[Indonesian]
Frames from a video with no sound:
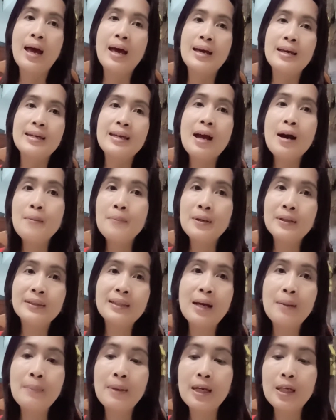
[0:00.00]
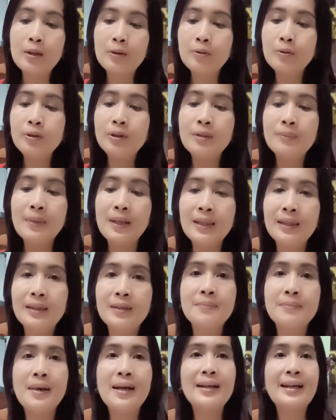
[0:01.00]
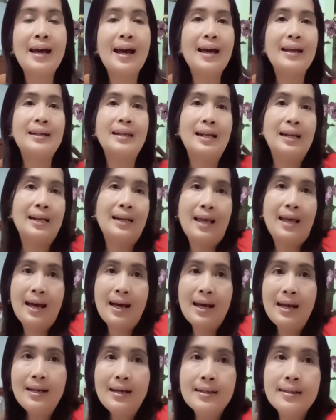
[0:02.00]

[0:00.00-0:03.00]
Yang pertama itu teman-teman adalah